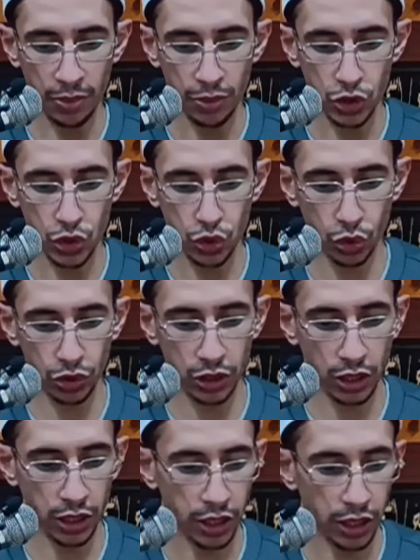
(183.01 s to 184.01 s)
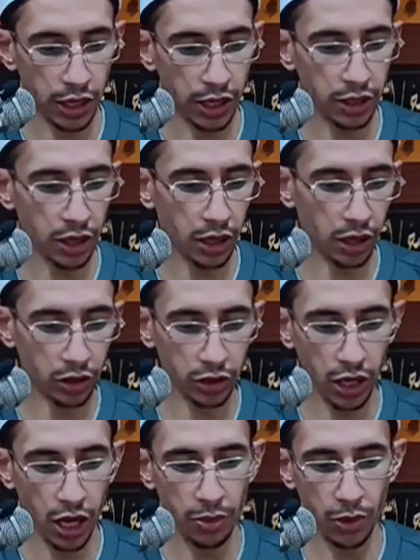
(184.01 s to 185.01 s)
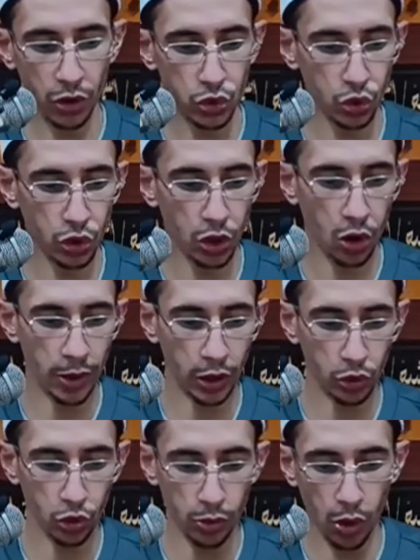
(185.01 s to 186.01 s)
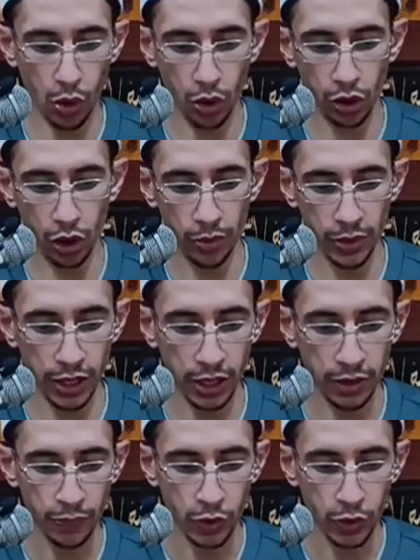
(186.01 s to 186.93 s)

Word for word: بالشروط التي ذكرناها مقصودة ومعلومة وقابلة